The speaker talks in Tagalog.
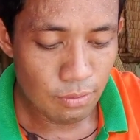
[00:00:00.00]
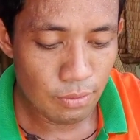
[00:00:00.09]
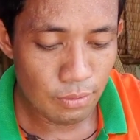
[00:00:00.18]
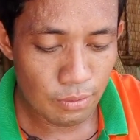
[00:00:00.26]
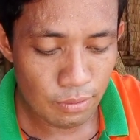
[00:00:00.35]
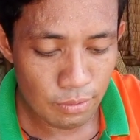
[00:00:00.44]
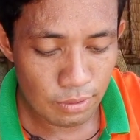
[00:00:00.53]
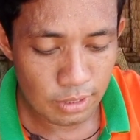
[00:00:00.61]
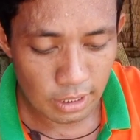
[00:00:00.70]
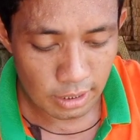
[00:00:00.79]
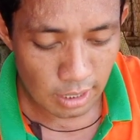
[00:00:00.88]
Oh,
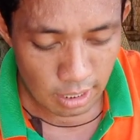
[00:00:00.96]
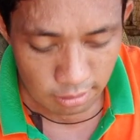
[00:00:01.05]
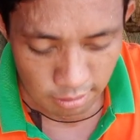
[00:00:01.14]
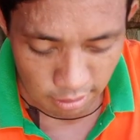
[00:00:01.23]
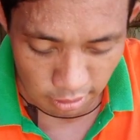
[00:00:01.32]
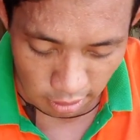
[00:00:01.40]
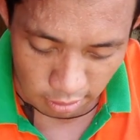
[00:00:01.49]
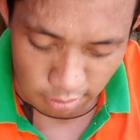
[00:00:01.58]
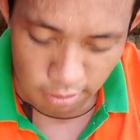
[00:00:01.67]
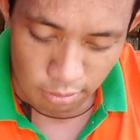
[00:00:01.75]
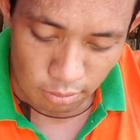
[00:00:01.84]
tsaka teka lang. Ano, ano,
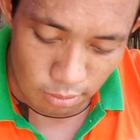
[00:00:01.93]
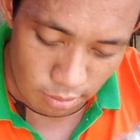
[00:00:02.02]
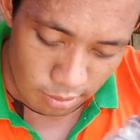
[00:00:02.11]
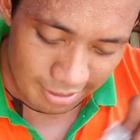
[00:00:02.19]
ano, ano to?